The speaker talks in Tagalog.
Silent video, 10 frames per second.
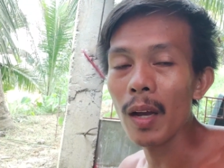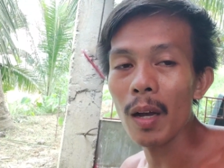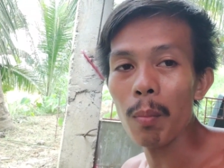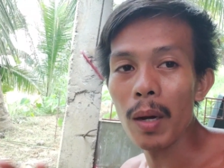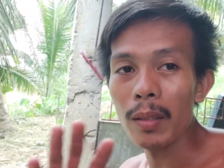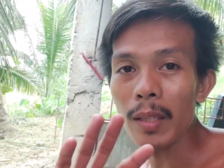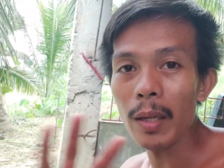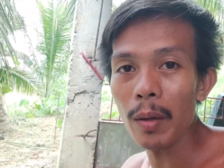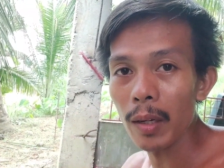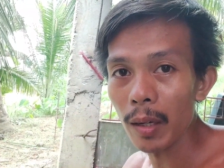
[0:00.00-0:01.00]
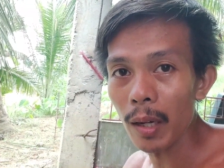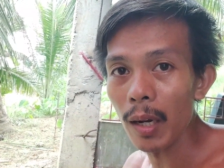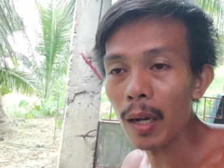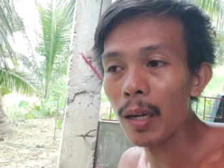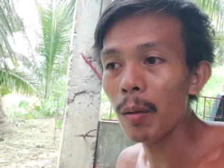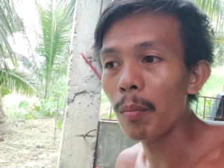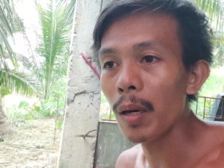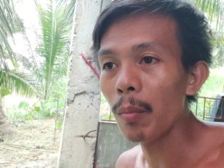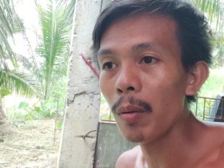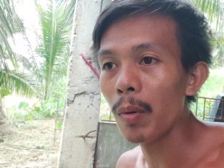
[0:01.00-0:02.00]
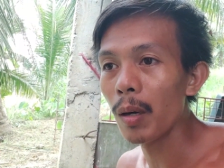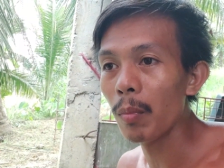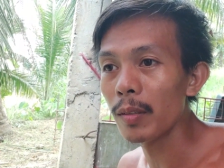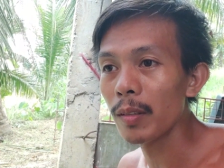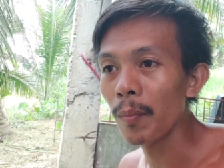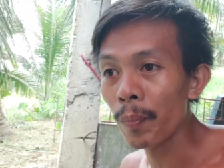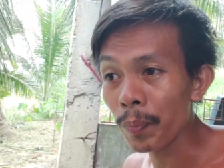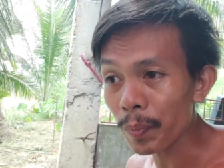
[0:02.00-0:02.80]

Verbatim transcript: habang tayo ay nag-alaga ng baboy mga boss